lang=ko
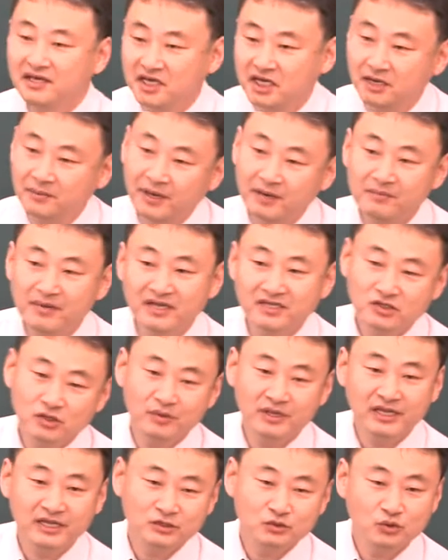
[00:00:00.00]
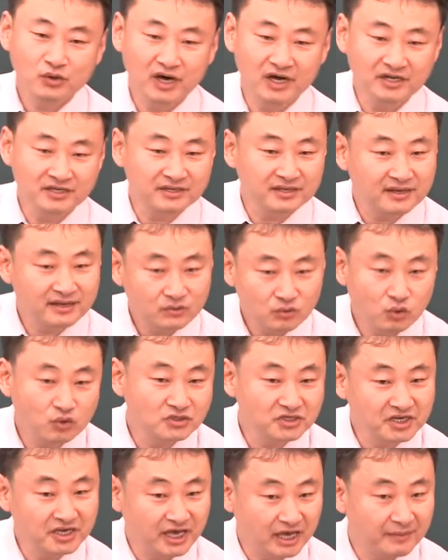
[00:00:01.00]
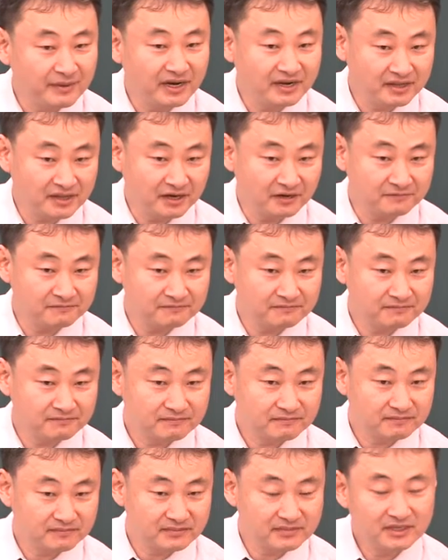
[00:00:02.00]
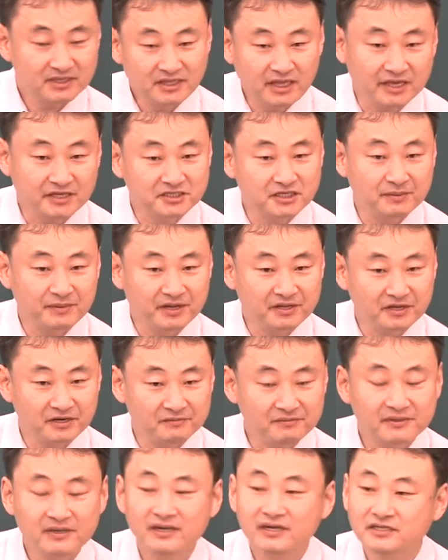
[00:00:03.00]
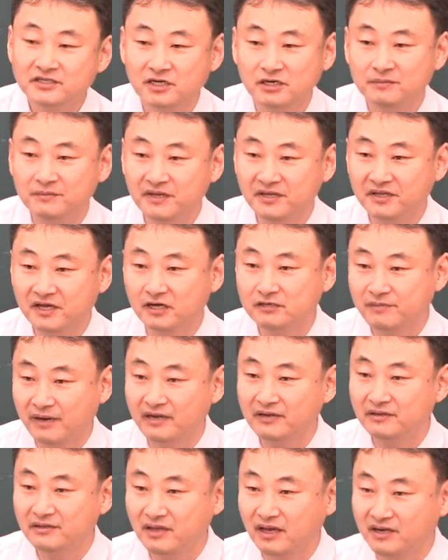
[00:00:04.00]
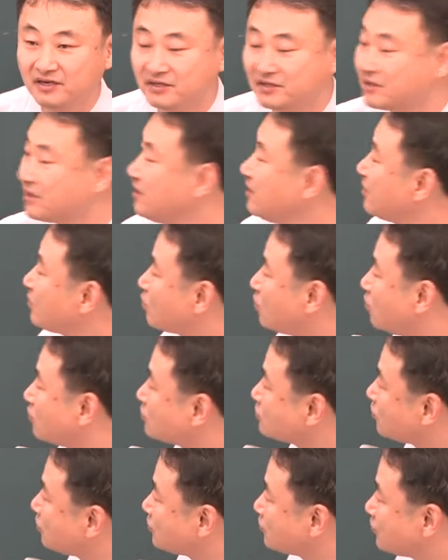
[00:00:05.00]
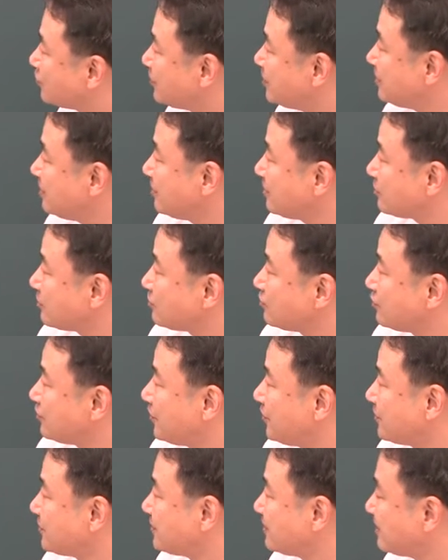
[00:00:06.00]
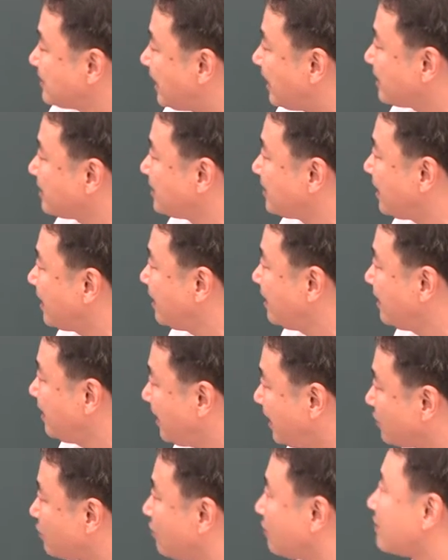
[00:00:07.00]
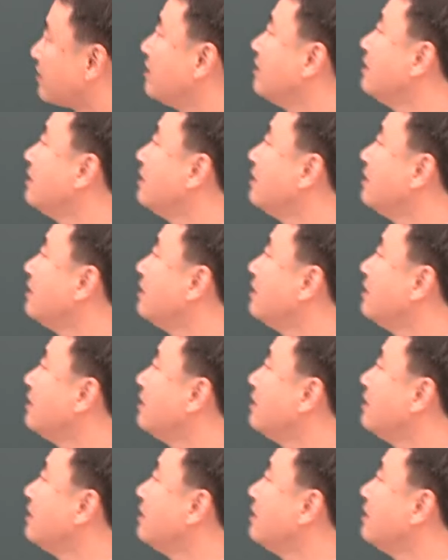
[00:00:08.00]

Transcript: 200만 점에서 초과하는 도시개발사업, 택지개발사업, 정비사업 하는 때는 공동구를 수용하여야 하고